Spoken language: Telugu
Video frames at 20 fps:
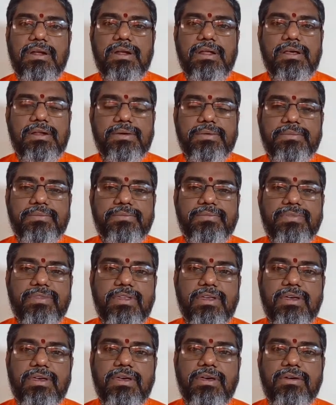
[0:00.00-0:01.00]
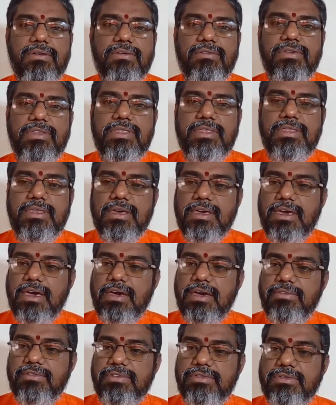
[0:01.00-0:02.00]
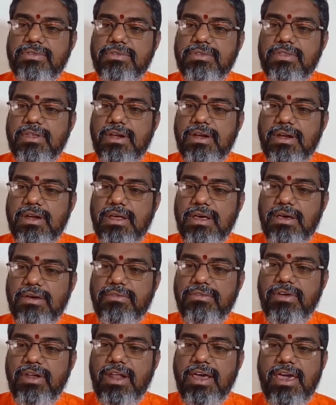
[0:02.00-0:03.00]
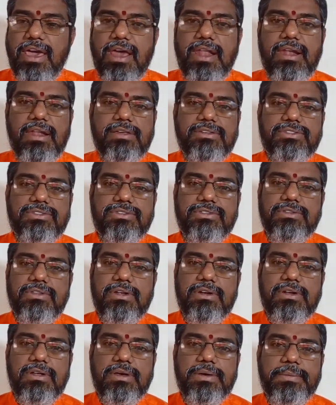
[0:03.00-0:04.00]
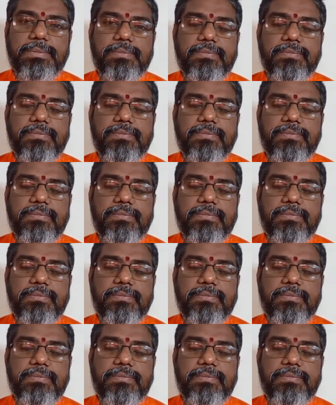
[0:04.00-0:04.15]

అన్నారు విద్య ఏమిస్తుందంటే వినయాన్ని ఇస్తుందట